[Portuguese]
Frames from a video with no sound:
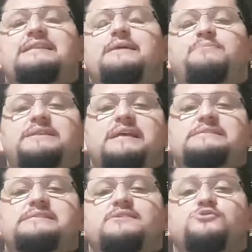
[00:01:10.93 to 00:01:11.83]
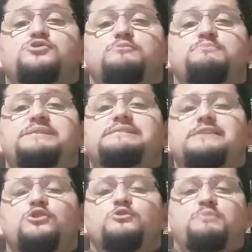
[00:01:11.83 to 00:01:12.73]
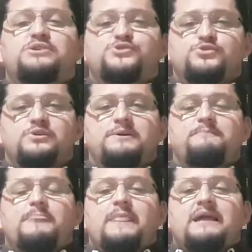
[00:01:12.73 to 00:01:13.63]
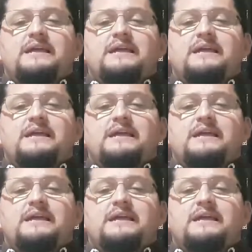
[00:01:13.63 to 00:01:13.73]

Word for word: interpretação de um pseudo pastor